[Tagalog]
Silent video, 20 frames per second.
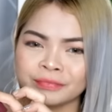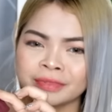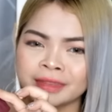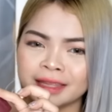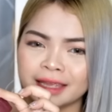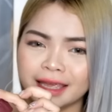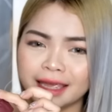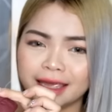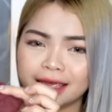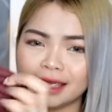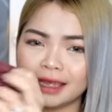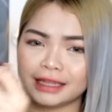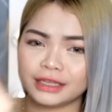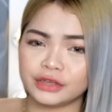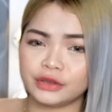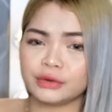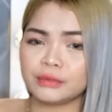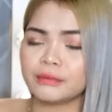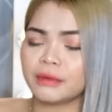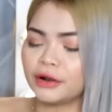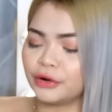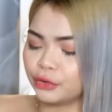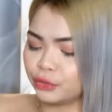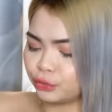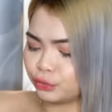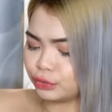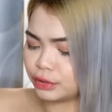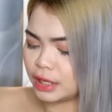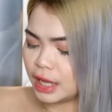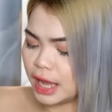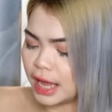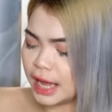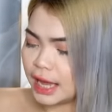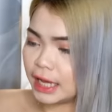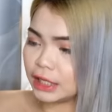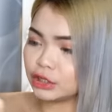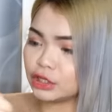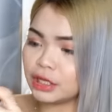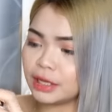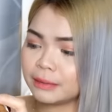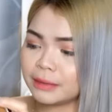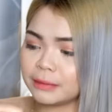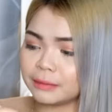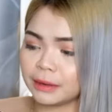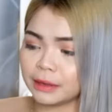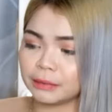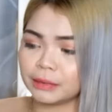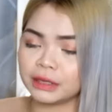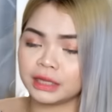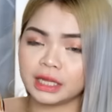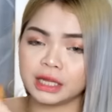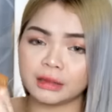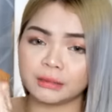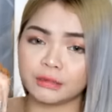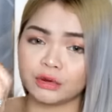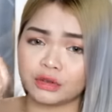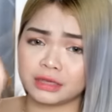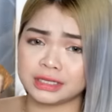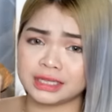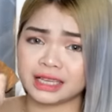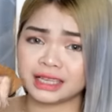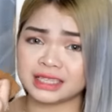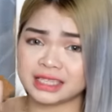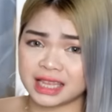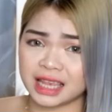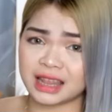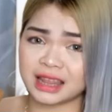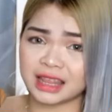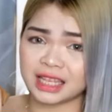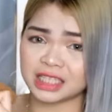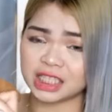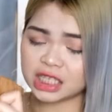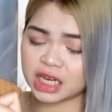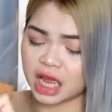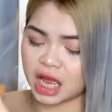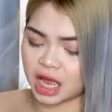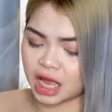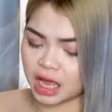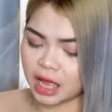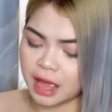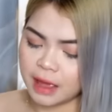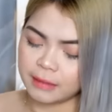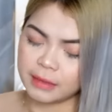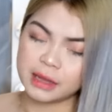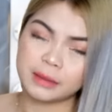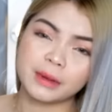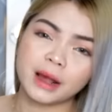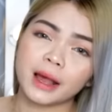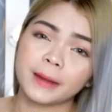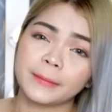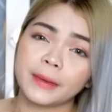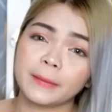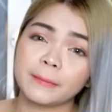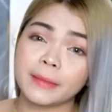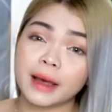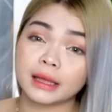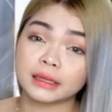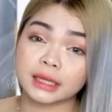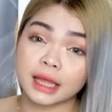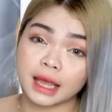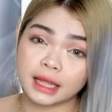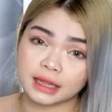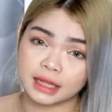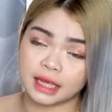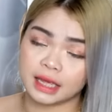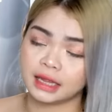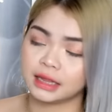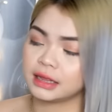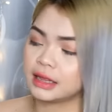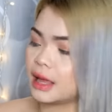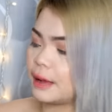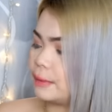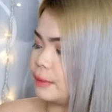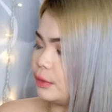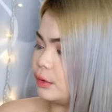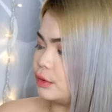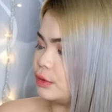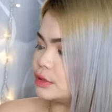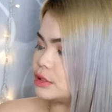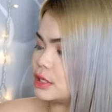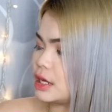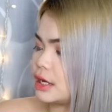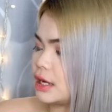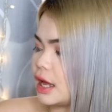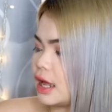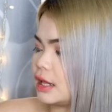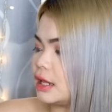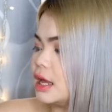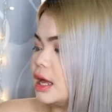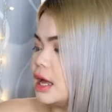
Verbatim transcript: And yung maroon, ito naman pag binili mo, isang set na siya. May mga pambata din. Tapos, ayan.